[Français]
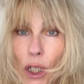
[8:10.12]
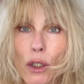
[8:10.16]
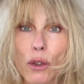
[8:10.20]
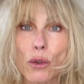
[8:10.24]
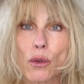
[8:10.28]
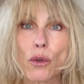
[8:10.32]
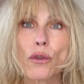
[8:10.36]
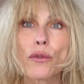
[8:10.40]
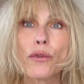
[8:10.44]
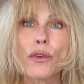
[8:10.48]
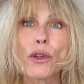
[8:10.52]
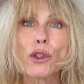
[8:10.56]

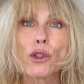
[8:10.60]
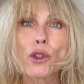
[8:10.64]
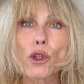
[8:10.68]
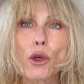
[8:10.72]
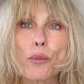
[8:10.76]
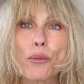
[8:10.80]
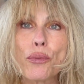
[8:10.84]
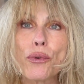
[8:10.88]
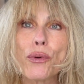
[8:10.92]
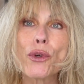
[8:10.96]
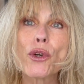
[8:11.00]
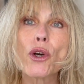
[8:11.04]
Donc
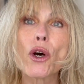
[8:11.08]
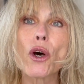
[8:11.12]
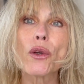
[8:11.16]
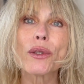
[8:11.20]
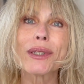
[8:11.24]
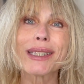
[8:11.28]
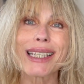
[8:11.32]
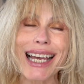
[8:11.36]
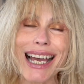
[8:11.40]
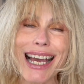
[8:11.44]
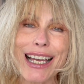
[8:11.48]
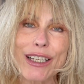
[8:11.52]
votre plus
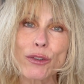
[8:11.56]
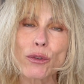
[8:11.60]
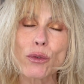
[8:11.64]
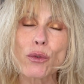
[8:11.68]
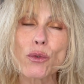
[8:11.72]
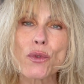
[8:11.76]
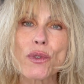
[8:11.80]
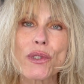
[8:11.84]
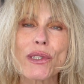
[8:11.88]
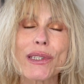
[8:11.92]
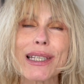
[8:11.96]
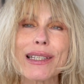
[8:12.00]
grand
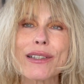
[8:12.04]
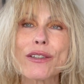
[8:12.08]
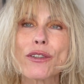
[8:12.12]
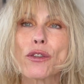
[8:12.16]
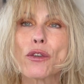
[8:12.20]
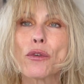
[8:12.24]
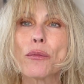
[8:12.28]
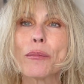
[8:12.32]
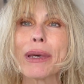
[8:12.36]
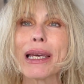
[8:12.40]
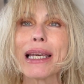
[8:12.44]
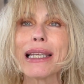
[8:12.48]
atout cette
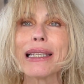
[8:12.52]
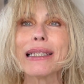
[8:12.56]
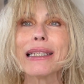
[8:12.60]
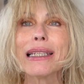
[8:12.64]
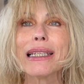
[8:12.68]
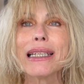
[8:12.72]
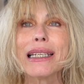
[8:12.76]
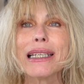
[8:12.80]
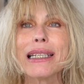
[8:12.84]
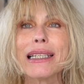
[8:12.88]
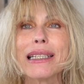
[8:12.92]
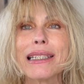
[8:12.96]

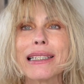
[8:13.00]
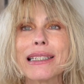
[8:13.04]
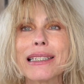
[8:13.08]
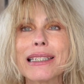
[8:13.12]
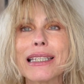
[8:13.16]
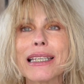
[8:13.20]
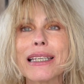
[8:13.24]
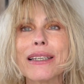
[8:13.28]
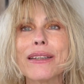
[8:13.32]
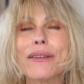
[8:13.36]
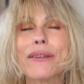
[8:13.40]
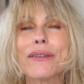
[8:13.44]
semaine,
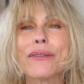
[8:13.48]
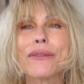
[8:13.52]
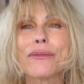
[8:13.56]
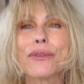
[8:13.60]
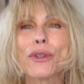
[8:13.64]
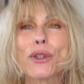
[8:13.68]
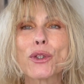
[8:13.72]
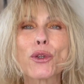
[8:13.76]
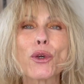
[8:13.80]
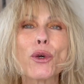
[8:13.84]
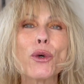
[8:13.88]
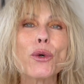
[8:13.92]
c'est
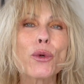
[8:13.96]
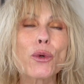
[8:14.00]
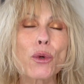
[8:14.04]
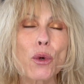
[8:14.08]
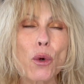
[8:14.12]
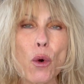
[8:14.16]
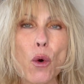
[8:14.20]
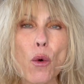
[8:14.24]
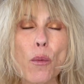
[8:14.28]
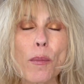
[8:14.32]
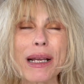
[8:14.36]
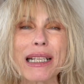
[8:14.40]
votre
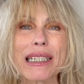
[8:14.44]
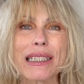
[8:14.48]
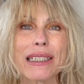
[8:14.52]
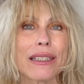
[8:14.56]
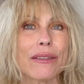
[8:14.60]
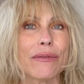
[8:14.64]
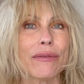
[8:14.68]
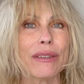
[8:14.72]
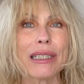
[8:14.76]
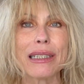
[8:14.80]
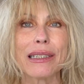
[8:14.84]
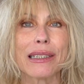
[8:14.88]

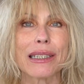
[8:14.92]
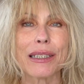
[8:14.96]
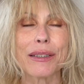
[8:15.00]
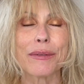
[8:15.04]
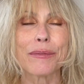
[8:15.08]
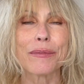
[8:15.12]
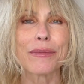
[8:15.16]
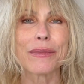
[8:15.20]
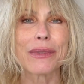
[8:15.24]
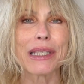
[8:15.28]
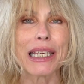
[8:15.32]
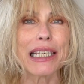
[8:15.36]

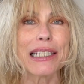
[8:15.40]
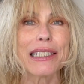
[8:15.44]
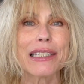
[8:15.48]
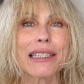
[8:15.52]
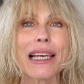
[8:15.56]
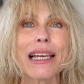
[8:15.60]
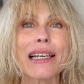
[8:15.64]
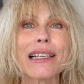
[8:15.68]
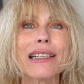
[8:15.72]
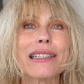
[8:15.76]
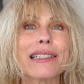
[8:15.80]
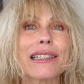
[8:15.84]
combativité. Et
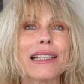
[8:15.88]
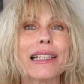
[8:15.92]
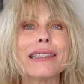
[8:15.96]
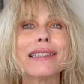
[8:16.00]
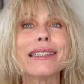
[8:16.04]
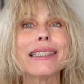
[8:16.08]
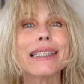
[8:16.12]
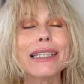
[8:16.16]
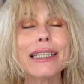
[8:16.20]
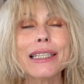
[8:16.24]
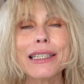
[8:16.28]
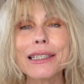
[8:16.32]
ça,
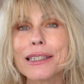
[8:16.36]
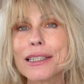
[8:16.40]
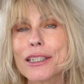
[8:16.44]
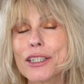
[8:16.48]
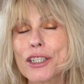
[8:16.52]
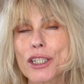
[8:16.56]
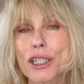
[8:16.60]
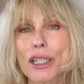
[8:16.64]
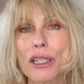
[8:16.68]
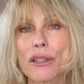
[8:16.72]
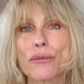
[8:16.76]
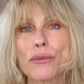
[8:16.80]
c'est
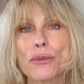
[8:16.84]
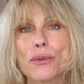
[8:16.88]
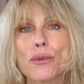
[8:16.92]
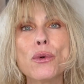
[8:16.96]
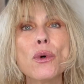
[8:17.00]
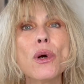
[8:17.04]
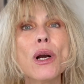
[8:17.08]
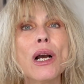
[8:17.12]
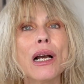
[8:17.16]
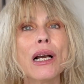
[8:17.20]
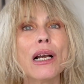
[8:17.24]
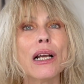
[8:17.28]
inné chez
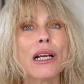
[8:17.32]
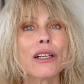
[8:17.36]
vous.